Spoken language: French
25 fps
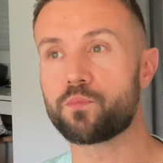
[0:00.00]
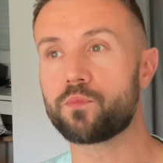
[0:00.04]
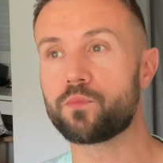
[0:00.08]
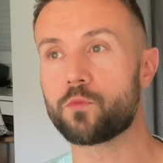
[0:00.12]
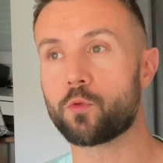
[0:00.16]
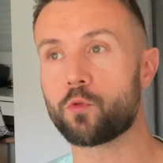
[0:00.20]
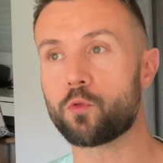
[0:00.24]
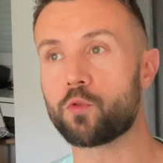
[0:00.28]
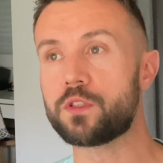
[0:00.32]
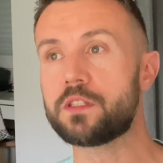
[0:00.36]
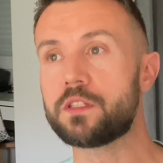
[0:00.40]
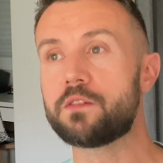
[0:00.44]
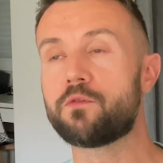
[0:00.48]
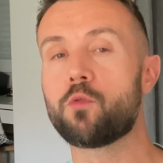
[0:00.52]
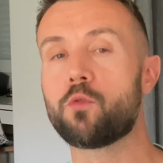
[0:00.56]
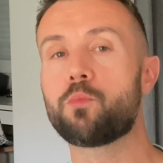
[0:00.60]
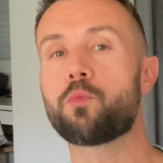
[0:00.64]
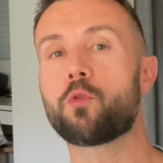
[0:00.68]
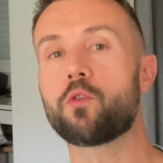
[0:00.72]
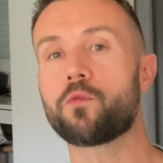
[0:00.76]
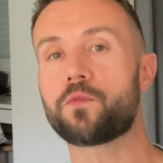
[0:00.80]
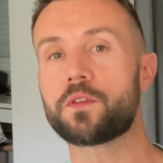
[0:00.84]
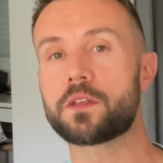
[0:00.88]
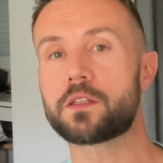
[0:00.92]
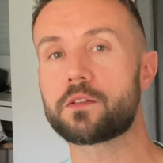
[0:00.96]
au niveau
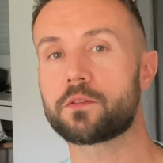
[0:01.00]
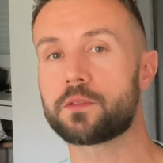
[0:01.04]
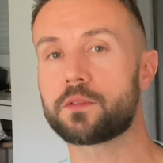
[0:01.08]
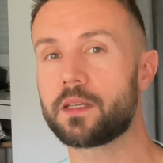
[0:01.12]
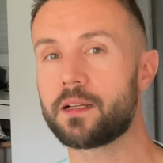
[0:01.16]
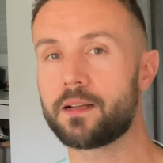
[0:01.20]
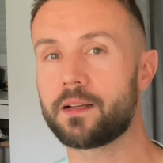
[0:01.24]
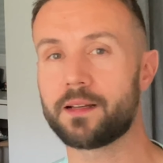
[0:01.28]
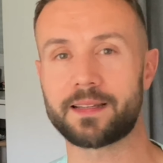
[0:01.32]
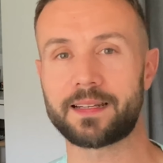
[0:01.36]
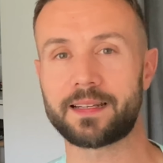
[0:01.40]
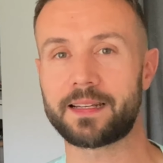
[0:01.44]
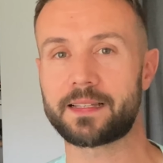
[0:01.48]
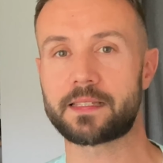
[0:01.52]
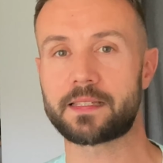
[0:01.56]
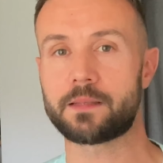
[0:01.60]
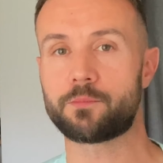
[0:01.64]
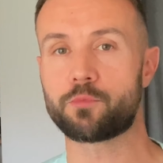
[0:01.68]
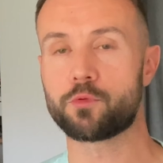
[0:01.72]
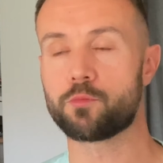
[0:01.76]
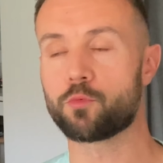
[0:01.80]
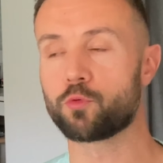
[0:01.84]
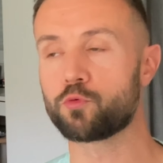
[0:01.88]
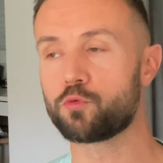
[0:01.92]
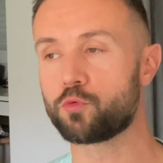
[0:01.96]
professionnel, là c'est
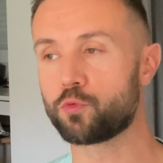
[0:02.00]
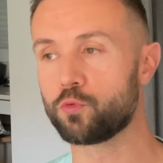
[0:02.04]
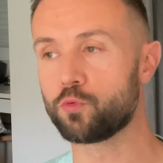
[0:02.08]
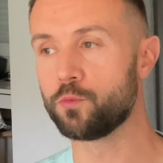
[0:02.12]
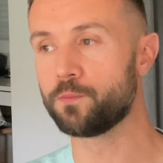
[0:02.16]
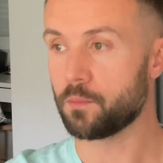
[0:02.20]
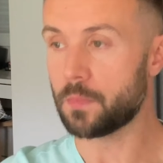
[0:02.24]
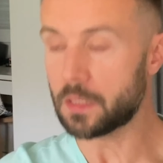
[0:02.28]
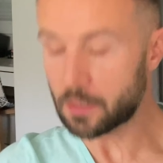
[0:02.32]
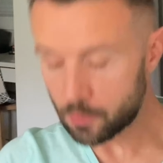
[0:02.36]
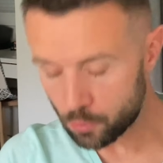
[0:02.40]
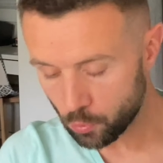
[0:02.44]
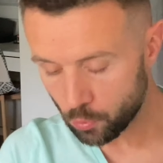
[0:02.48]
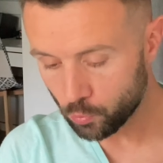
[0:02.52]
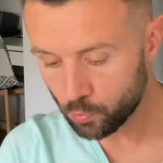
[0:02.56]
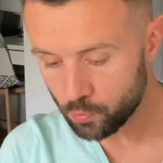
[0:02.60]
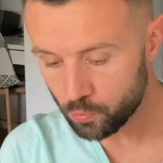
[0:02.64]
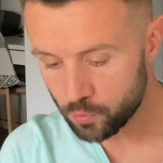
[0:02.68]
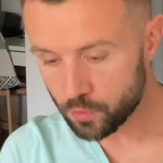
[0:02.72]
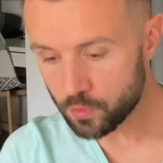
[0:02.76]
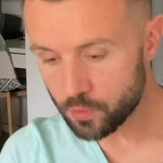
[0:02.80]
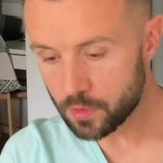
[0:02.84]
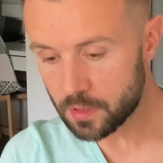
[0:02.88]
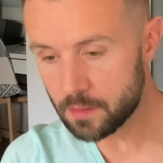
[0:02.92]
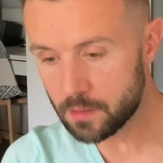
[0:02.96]
plus bon du tout. Mais surtout,
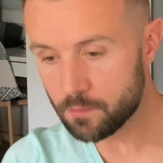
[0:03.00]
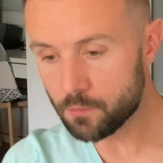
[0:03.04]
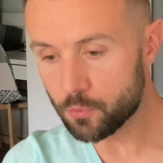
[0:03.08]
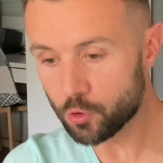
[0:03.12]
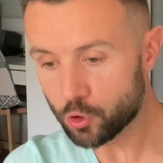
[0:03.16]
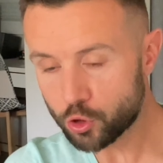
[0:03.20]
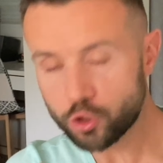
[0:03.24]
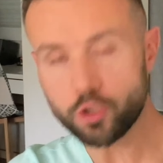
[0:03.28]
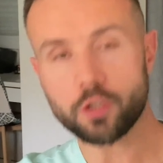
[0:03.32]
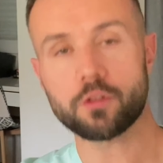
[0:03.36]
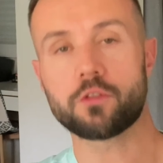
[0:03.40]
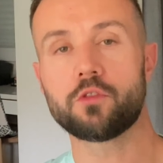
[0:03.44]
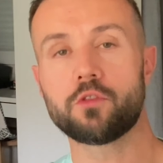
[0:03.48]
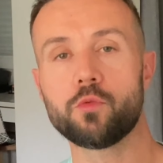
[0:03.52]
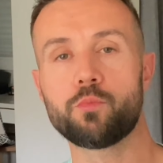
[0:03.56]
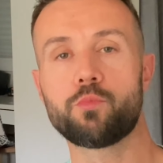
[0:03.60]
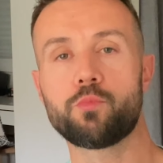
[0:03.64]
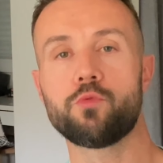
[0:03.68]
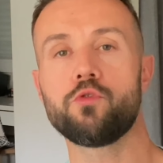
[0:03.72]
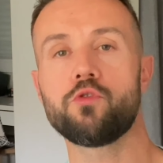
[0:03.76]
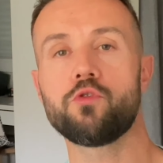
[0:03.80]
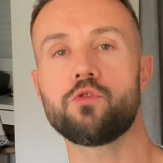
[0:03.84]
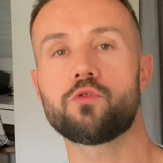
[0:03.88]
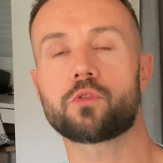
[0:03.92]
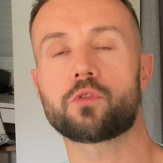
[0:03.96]
ce qui me choque le
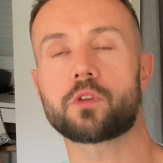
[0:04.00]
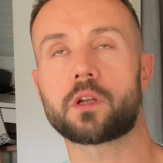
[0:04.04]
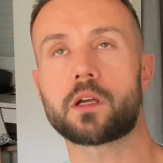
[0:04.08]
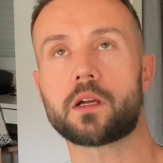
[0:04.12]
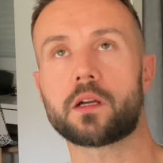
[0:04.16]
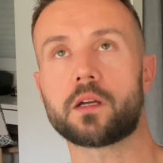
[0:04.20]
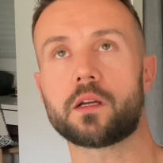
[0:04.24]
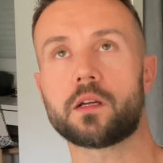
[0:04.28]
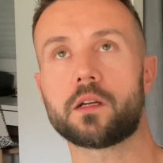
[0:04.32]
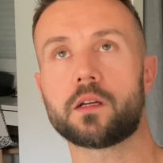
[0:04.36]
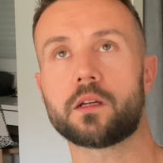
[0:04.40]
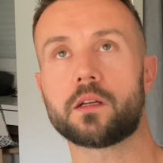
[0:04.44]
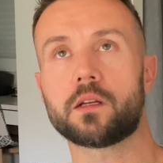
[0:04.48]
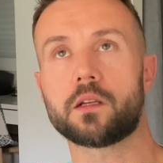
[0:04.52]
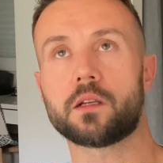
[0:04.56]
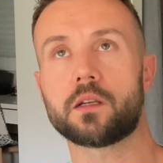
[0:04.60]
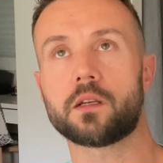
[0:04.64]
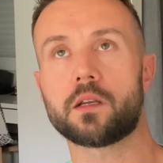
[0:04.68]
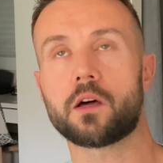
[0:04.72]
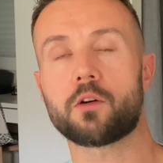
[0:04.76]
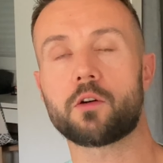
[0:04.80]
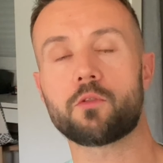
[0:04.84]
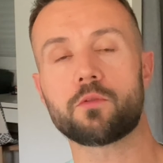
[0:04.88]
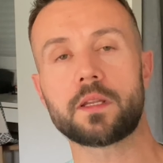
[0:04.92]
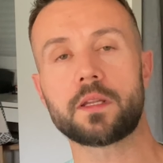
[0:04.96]
plus sur la
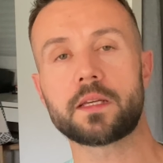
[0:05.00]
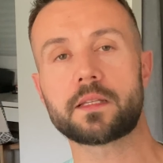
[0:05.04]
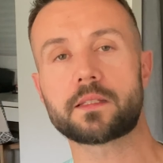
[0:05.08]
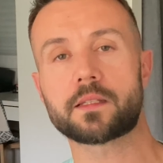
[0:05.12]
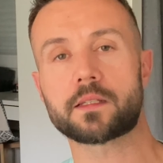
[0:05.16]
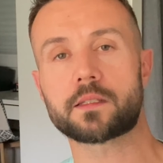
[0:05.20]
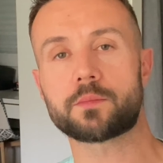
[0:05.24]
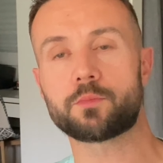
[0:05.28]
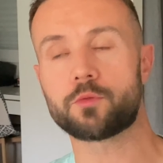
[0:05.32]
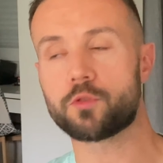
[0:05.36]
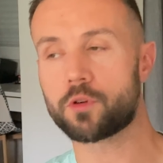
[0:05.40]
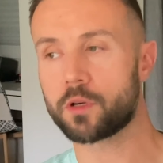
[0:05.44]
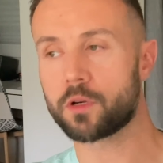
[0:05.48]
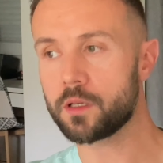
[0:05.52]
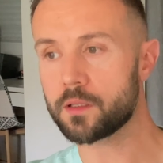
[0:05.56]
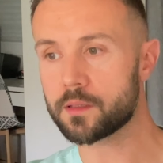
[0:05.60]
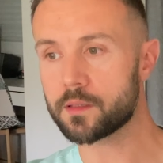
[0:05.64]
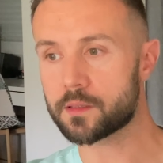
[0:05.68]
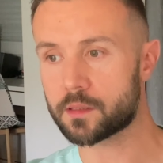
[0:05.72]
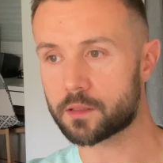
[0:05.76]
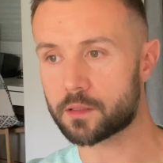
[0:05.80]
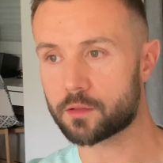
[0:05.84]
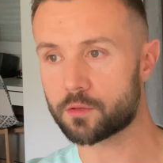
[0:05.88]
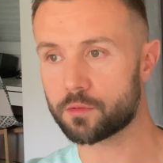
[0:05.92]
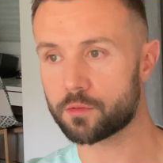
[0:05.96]
Rolex Explorer,
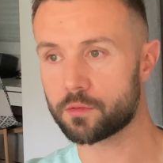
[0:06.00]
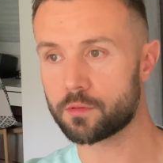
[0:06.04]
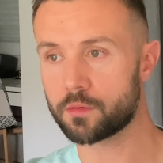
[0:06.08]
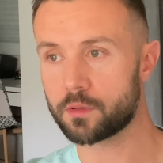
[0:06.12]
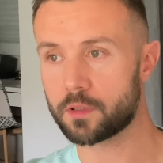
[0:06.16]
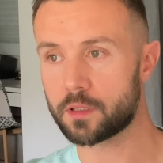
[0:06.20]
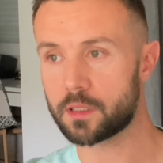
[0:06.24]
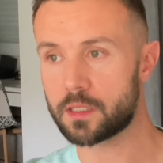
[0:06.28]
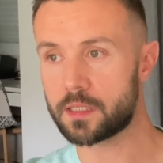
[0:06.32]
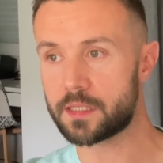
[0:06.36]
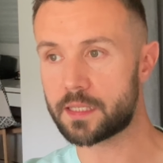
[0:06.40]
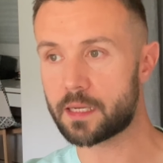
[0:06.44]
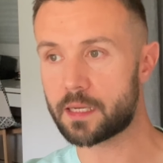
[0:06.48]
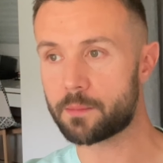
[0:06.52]
c'est qu'il n'y a